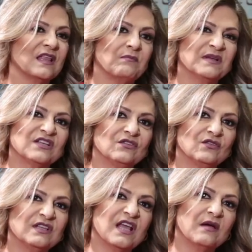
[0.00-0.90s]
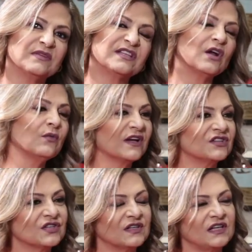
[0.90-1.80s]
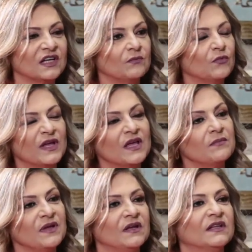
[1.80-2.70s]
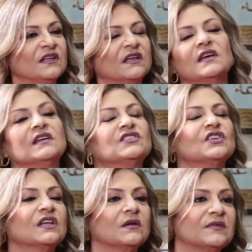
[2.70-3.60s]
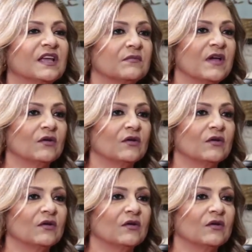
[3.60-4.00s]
طيب بس انه انت عم بتروحي شغلك مقابل انك تشاركي بتيك